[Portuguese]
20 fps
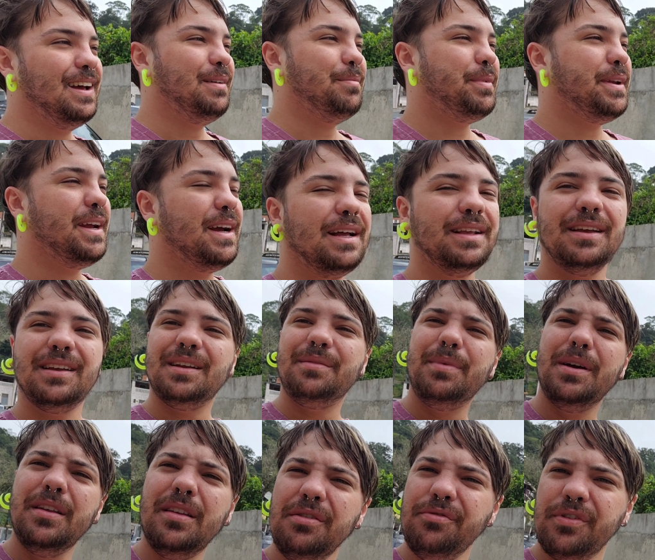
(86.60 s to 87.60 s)
Brincadeira.
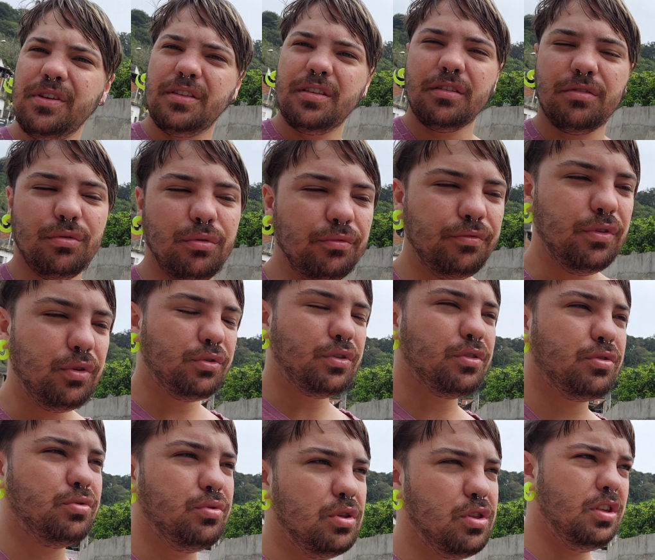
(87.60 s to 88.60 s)
Mas enfim, vocês vão ver o
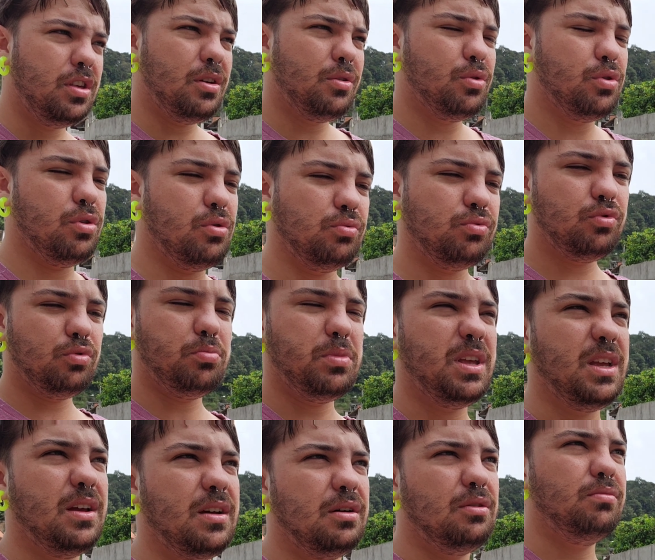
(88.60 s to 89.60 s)
nosso dia. Hoje é um
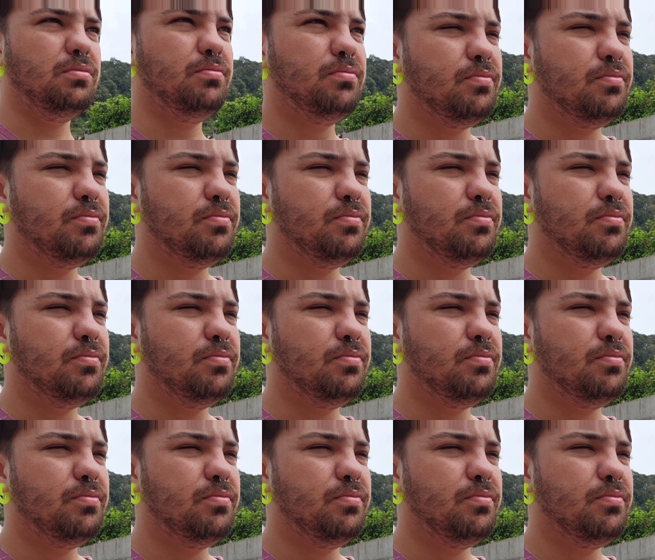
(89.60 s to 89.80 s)
domingão.